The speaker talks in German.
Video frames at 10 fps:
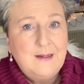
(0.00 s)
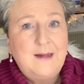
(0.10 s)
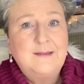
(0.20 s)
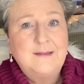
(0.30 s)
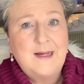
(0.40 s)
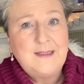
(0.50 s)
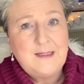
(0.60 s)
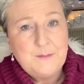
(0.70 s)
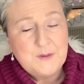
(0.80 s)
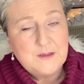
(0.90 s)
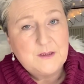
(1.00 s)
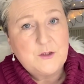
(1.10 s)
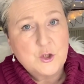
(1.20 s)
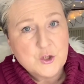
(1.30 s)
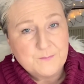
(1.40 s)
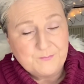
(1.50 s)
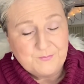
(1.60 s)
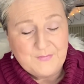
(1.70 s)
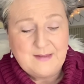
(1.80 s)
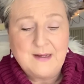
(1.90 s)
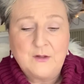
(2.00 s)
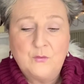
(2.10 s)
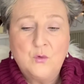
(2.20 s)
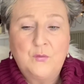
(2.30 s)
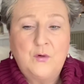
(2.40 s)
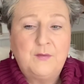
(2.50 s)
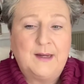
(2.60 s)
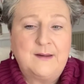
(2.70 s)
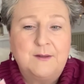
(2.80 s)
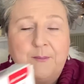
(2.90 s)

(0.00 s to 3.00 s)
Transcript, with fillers: es ist eine Limited Edition. Ich sage es nur vorweg.